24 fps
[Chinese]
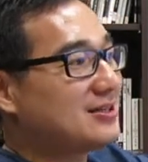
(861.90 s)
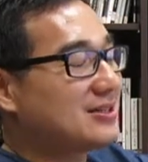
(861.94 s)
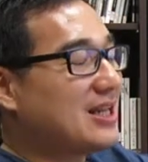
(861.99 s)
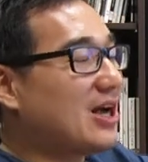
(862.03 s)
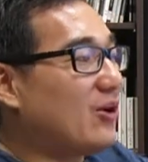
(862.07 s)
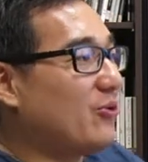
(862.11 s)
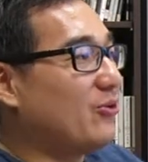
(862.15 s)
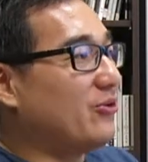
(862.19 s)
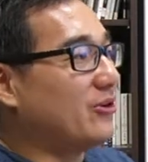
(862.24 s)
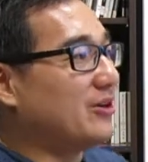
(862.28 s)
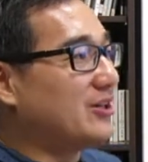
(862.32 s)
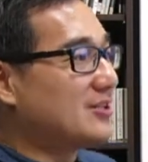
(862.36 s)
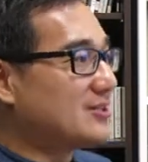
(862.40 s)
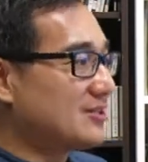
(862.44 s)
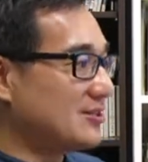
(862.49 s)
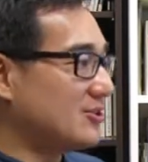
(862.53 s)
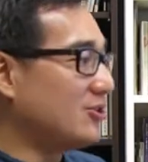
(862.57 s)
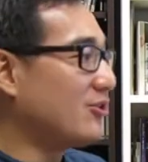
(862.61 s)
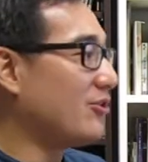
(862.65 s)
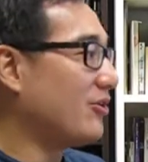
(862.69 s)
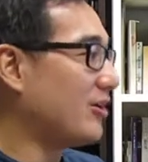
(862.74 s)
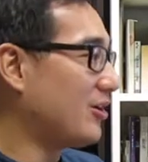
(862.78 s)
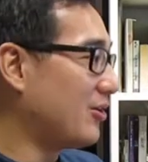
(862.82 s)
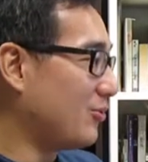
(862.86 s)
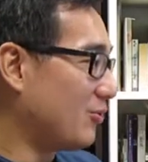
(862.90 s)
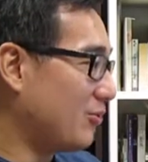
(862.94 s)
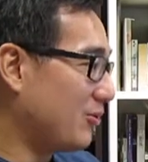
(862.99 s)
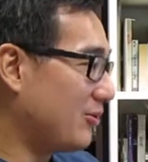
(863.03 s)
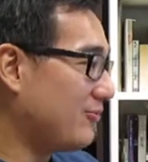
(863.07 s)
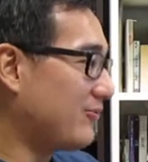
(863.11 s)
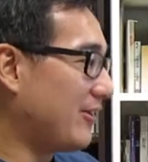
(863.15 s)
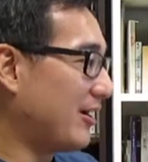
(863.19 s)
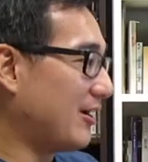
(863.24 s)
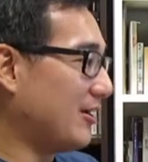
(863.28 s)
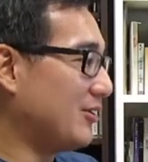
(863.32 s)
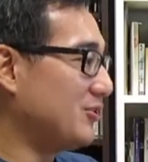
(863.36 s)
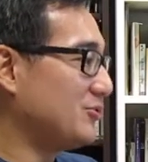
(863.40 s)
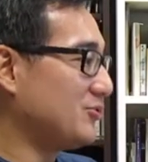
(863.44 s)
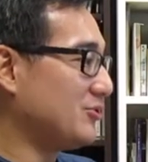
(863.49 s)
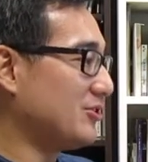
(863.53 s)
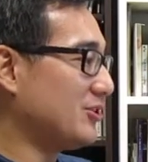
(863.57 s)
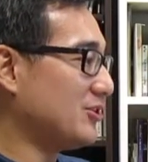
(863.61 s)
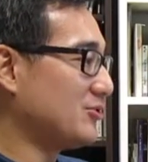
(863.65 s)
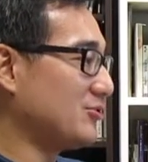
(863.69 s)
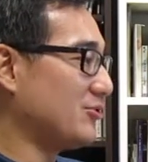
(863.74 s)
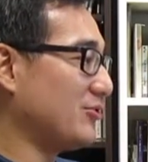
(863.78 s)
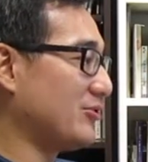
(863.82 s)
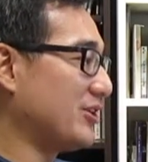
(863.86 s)
到我的时候呢，我反而
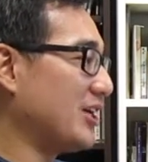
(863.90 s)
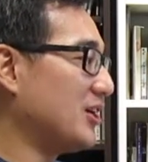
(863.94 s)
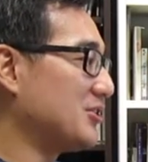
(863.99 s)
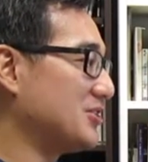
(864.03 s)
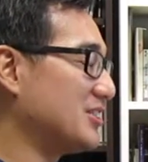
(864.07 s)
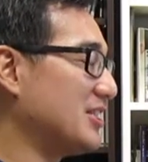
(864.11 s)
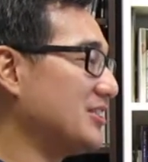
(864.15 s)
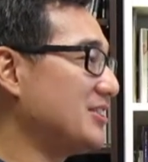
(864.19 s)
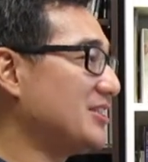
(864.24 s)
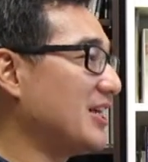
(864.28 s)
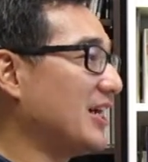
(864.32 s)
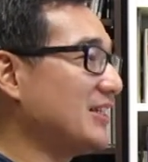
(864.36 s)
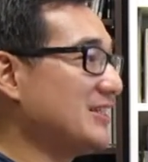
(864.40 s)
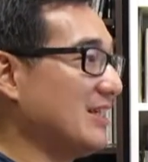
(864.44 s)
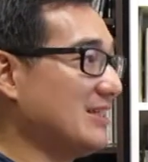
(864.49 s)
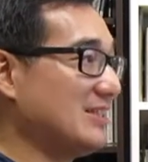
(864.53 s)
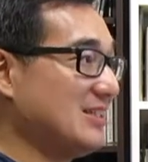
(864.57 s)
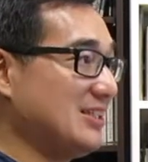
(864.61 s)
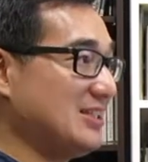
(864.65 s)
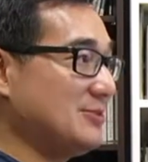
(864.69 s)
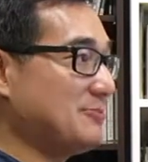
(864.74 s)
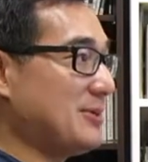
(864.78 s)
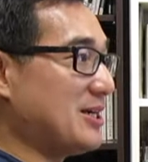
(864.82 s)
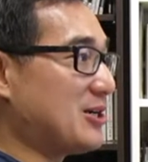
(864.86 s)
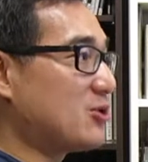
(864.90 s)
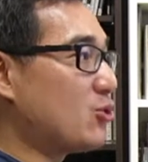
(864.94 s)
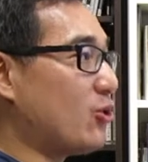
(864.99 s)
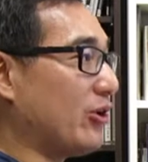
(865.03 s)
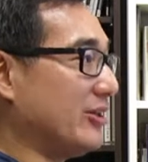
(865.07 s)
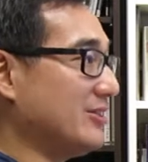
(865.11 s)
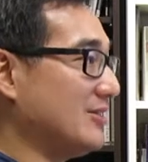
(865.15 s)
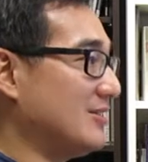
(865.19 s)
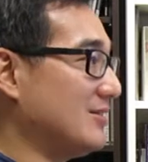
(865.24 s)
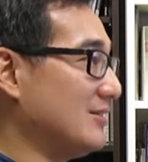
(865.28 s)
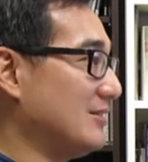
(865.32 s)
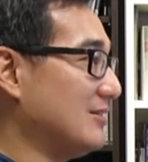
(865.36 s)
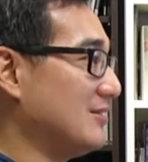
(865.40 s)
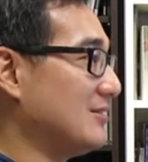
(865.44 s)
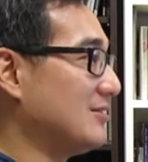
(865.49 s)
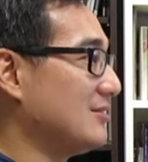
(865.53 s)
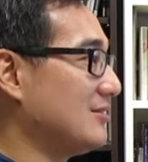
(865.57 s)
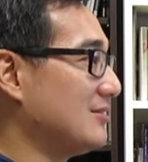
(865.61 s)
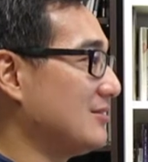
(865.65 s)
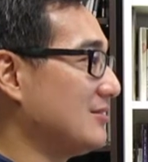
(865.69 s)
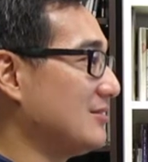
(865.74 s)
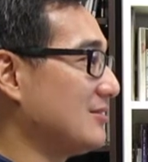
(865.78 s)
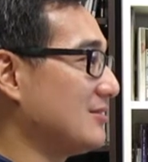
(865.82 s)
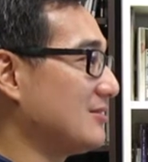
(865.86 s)
觉得说要增加一些基本款式。
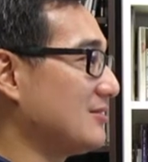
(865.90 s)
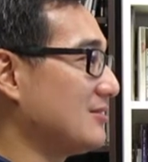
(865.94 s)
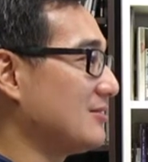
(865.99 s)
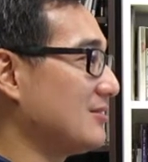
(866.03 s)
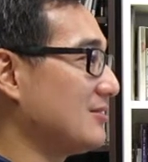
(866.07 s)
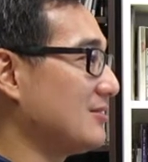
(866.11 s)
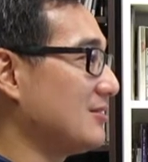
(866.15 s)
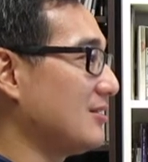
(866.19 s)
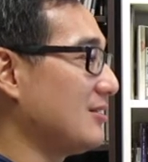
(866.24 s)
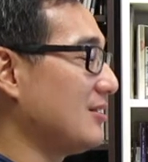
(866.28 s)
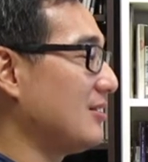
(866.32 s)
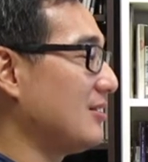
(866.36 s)
嗯哼。